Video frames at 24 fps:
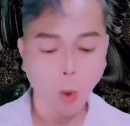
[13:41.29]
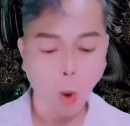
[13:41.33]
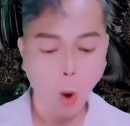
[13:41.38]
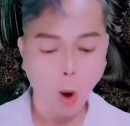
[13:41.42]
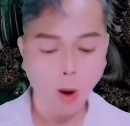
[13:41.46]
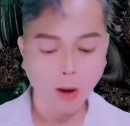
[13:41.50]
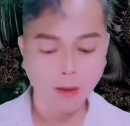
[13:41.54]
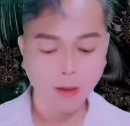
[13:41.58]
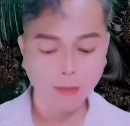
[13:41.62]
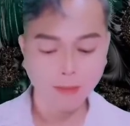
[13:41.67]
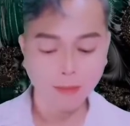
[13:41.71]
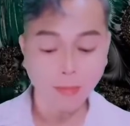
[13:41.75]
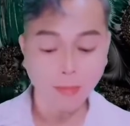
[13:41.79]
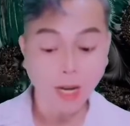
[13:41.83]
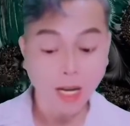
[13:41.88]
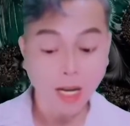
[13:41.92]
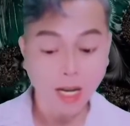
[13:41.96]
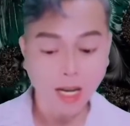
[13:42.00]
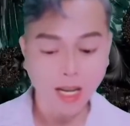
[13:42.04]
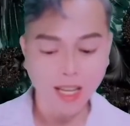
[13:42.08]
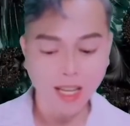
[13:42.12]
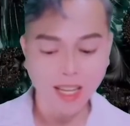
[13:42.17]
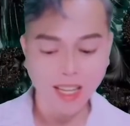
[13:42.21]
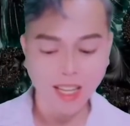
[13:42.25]
Ân Lang
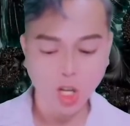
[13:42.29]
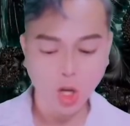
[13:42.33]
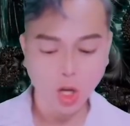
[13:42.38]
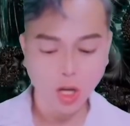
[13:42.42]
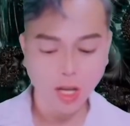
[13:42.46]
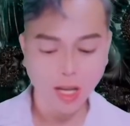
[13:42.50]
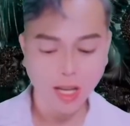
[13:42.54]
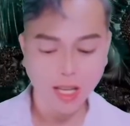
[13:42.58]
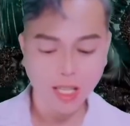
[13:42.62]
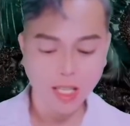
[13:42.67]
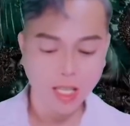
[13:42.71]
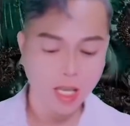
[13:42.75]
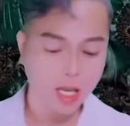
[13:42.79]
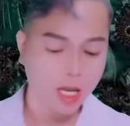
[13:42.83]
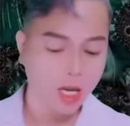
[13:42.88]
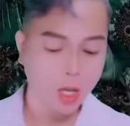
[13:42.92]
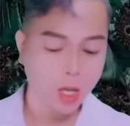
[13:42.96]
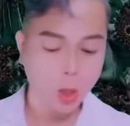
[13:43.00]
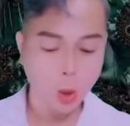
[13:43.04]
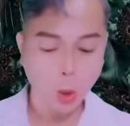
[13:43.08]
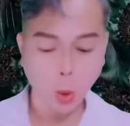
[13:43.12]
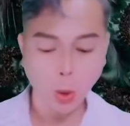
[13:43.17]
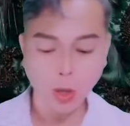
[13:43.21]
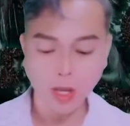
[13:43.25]
Qua ôm lấy vai của
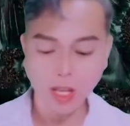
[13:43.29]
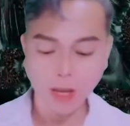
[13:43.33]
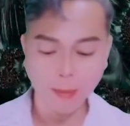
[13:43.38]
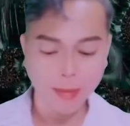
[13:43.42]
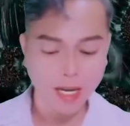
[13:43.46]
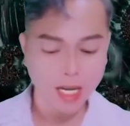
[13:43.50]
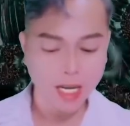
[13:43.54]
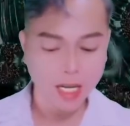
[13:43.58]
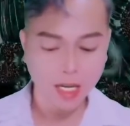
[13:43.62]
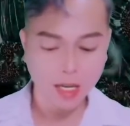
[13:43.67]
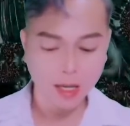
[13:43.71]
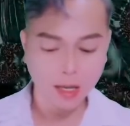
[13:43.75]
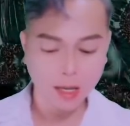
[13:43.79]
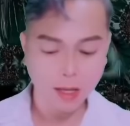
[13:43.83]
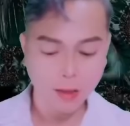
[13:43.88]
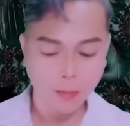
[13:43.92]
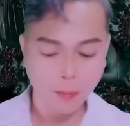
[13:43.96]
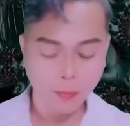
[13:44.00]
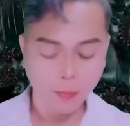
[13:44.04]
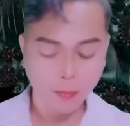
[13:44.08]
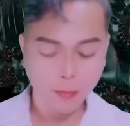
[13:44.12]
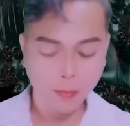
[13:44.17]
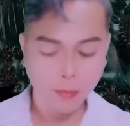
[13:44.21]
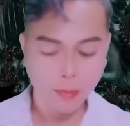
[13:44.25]
Ôn Dương,
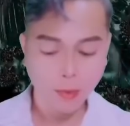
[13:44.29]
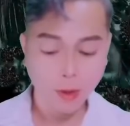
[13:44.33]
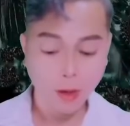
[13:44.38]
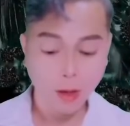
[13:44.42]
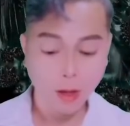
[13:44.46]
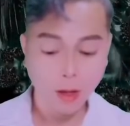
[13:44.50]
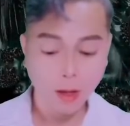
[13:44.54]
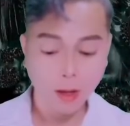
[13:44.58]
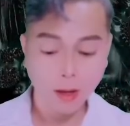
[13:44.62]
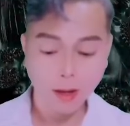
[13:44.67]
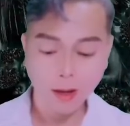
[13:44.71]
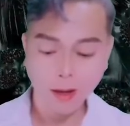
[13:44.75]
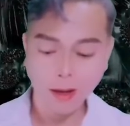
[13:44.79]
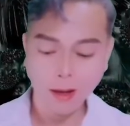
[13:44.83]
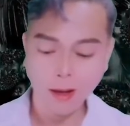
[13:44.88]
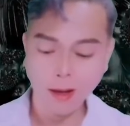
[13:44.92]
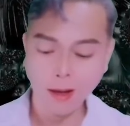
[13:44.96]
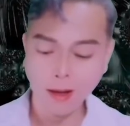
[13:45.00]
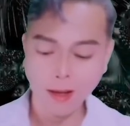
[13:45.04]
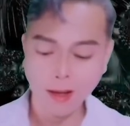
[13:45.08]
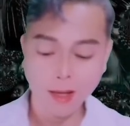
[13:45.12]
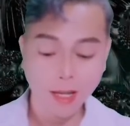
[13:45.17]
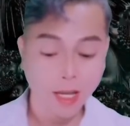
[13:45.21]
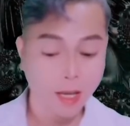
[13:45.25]
xuyên qua chăn bông,
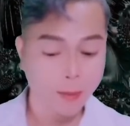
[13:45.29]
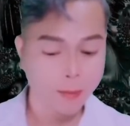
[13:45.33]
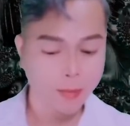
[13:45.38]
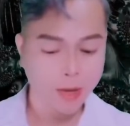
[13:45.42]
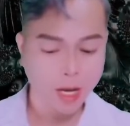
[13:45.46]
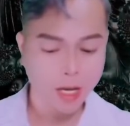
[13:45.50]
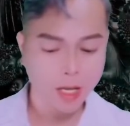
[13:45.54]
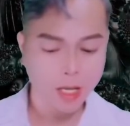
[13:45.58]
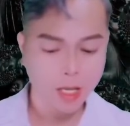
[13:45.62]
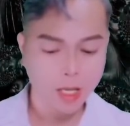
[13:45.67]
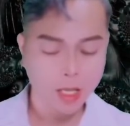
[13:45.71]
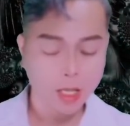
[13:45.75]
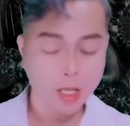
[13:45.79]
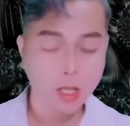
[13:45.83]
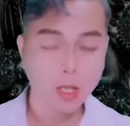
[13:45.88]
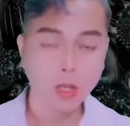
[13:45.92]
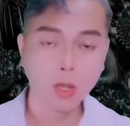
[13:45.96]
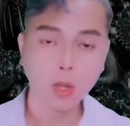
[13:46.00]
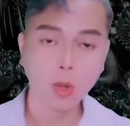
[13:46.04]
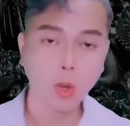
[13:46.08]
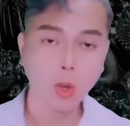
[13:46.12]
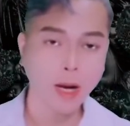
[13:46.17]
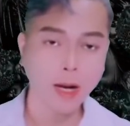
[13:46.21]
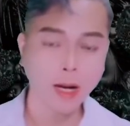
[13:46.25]
thật nhẹ nhàng mà dỗ
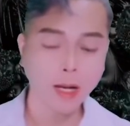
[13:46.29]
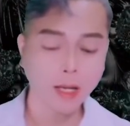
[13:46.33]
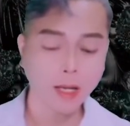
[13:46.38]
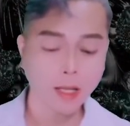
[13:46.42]
dành.